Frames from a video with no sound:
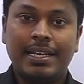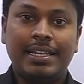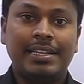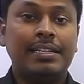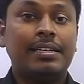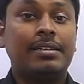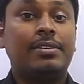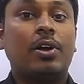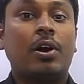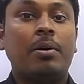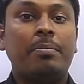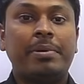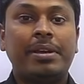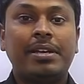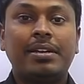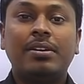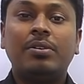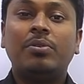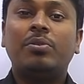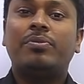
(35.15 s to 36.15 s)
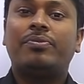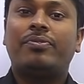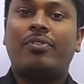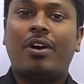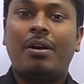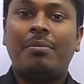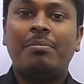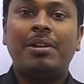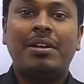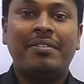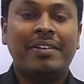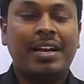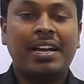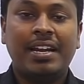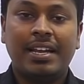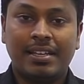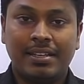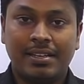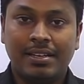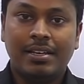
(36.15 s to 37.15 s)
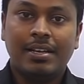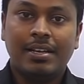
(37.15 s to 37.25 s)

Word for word: இந்த டாப்பிக்கு ஒரு ஃபார்முலாவே கிடையாது